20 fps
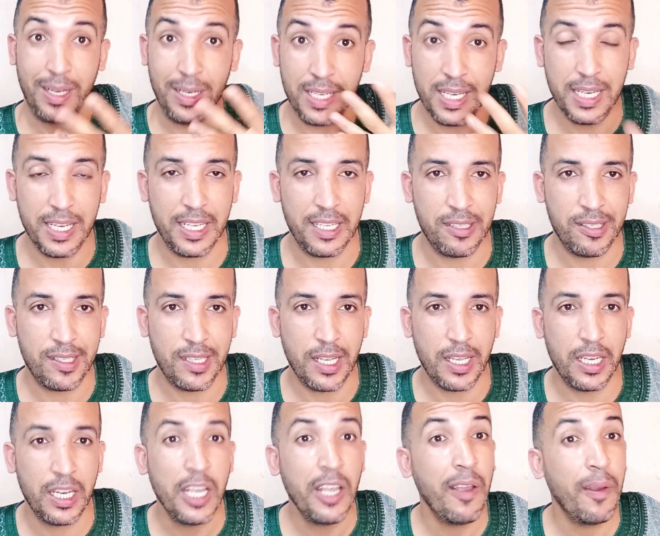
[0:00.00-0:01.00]

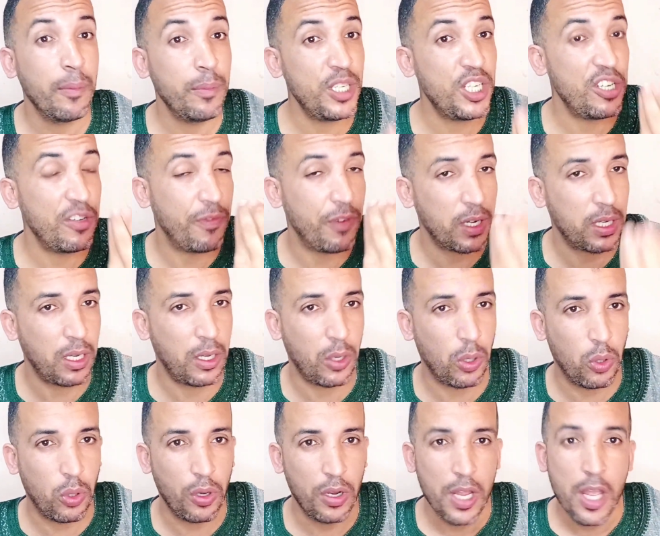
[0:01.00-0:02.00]
للانسان باش
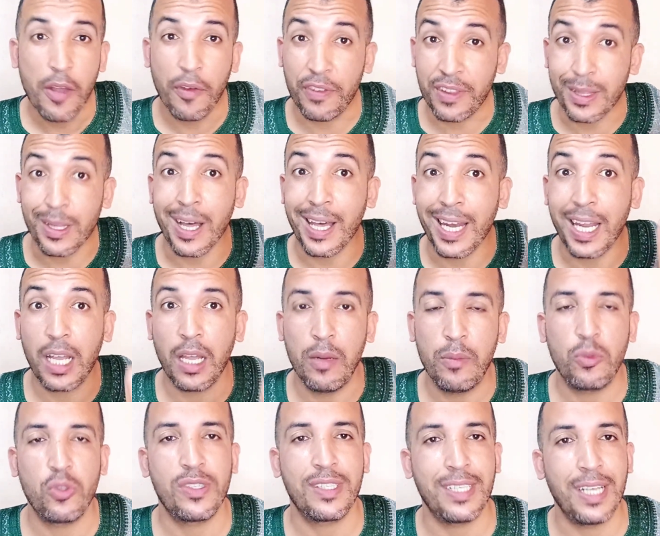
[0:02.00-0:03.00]
يفكروه في الطريق
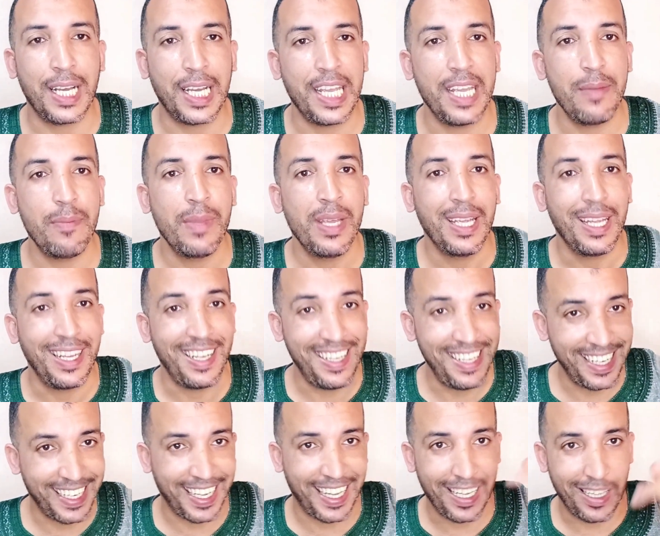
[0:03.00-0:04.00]
المستقيم
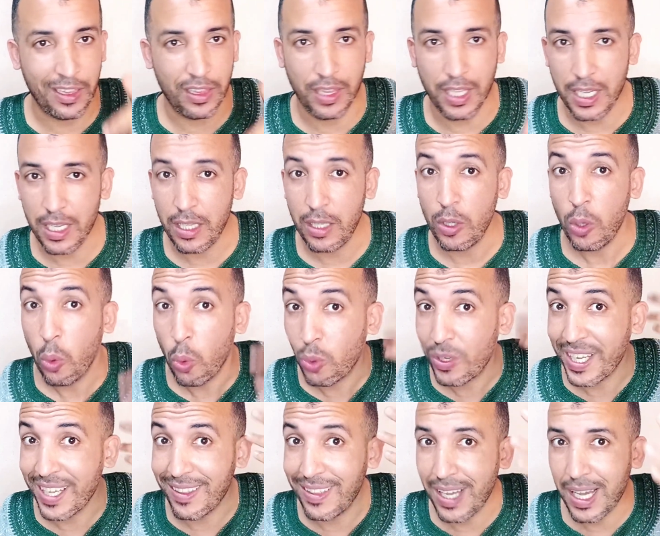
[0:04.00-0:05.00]
اللي كيدي
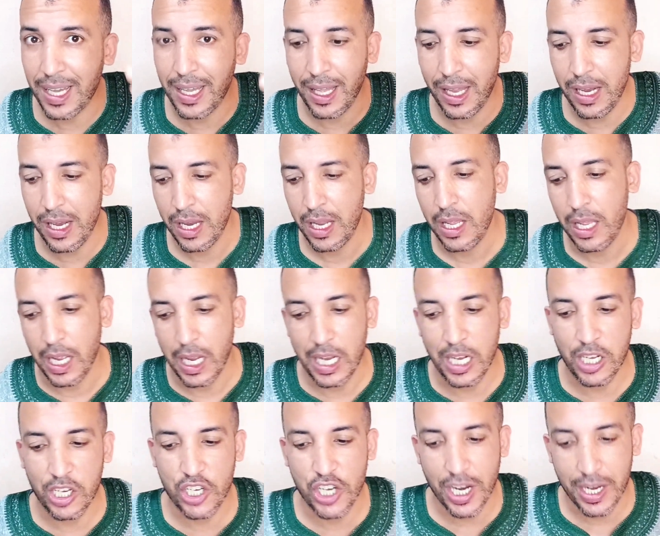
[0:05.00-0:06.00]
وكيدخل
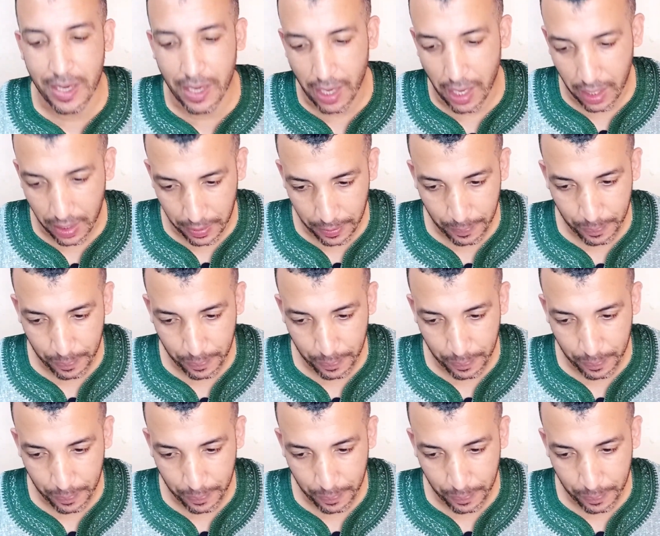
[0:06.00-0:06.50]
الجنه